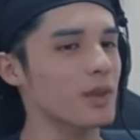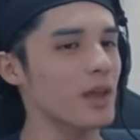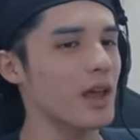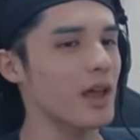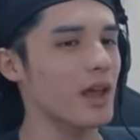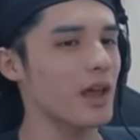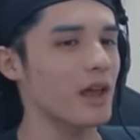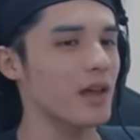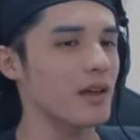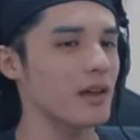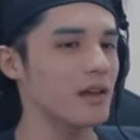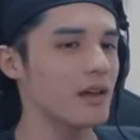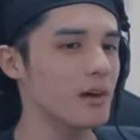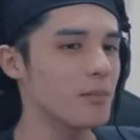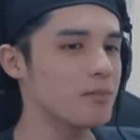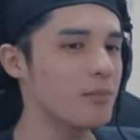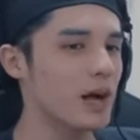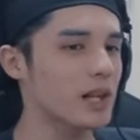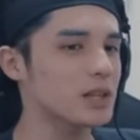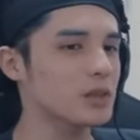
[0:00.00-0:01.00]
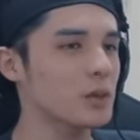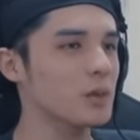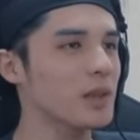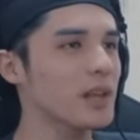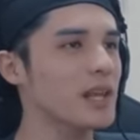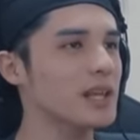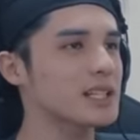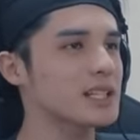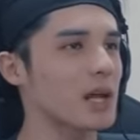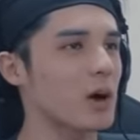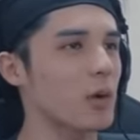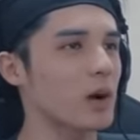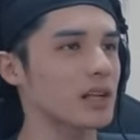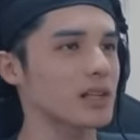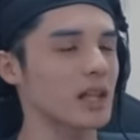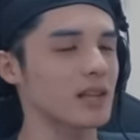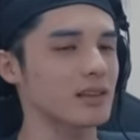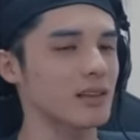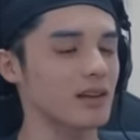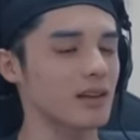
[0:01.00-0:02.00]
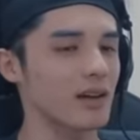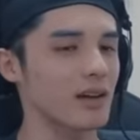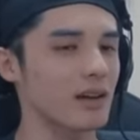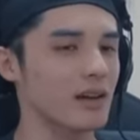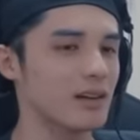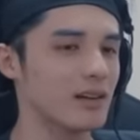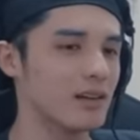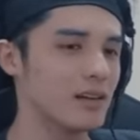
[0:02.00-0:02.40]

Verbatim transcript: で、バットなやつが多かったんだよな。